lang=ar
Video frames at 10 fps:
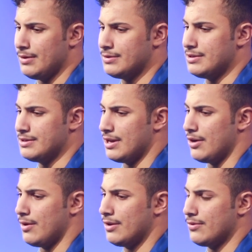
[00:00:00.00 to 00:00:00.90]
تسع
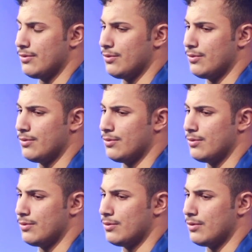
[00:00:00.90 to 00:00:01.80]
سنوات
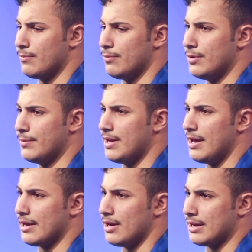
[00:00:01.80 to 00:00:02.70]
وبالبداية كان